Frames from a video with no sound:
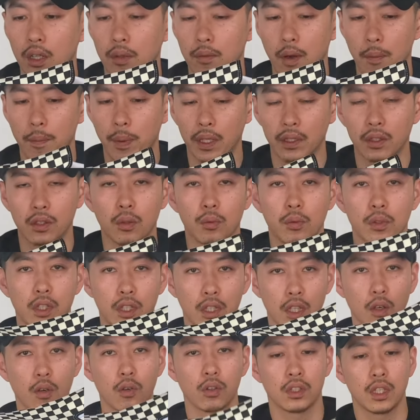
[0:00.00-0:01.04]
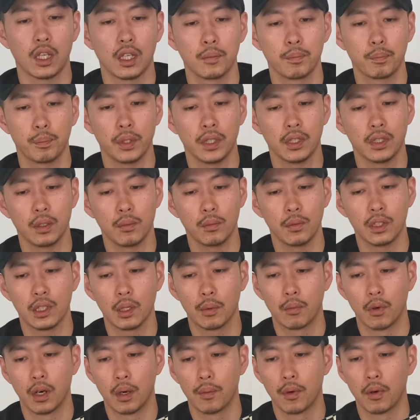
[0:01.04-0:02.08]
まあ、パッと見でねこう単品で見て
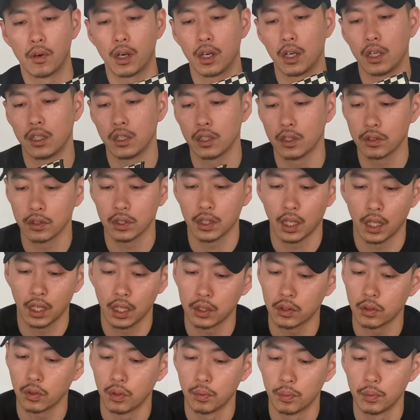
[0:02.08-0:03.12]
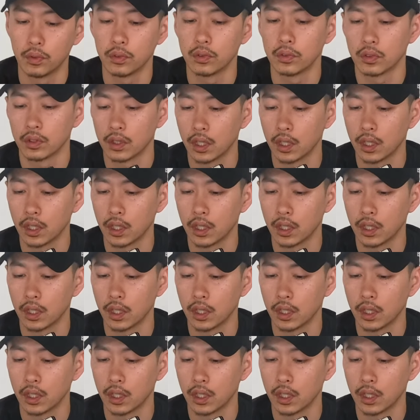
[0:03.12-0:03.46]
もあんま分かりにくいかなと思うの